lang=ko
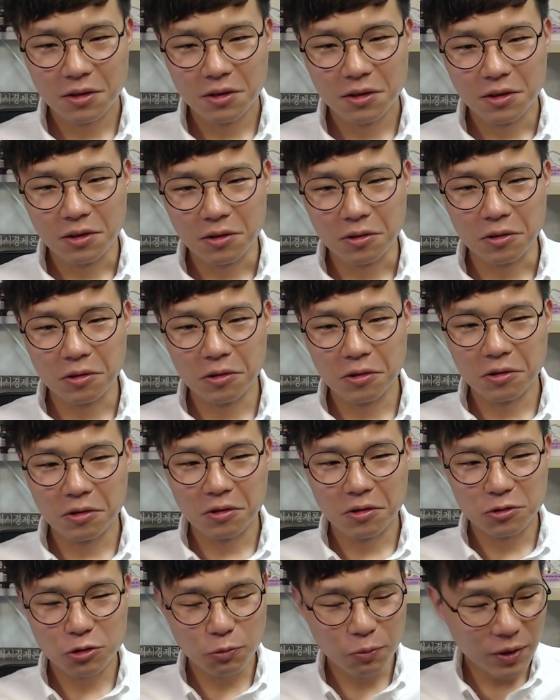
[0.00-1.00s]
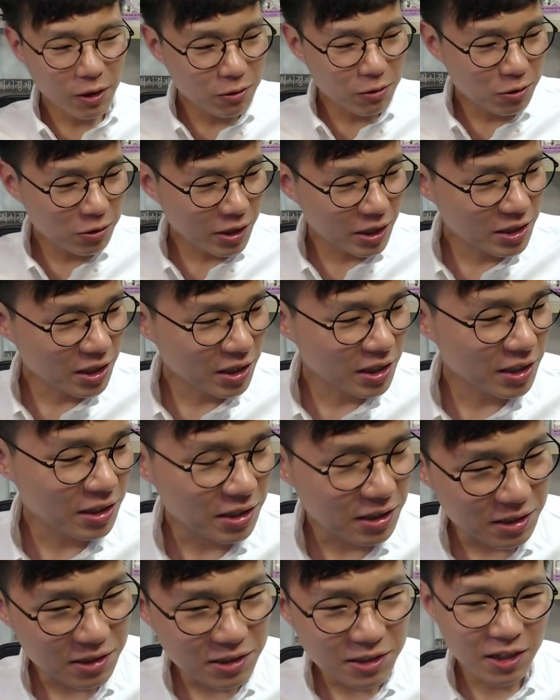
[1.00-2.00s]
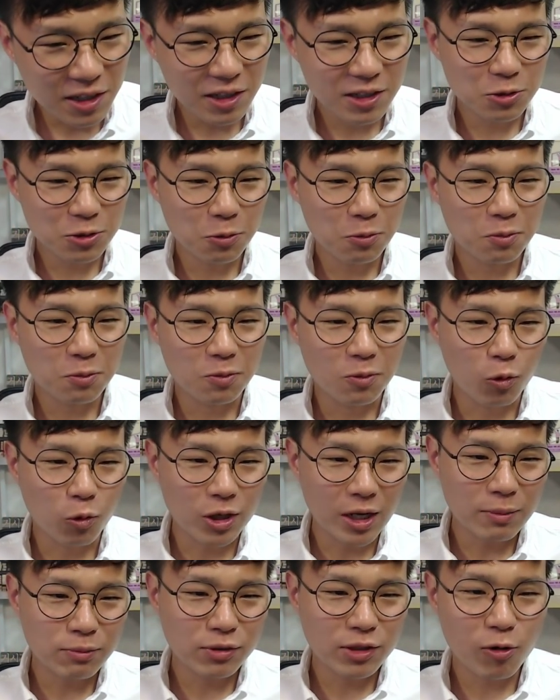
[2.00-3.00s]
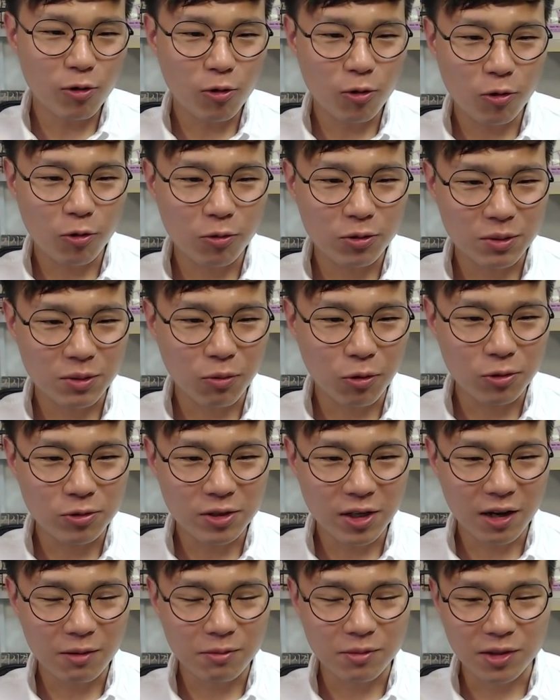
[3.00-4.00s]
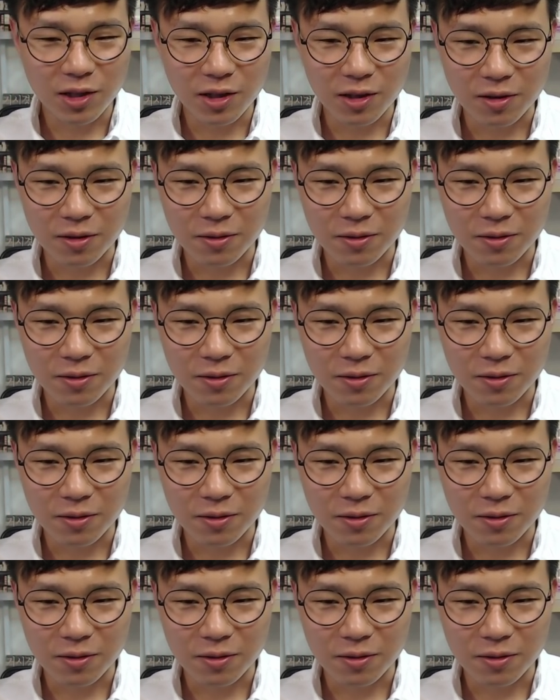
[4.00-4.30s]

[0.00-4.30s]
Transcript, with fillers: 어, 쇼펜하우어 굉장히 인생이 좀 고달프다고 이제 보는 사람인데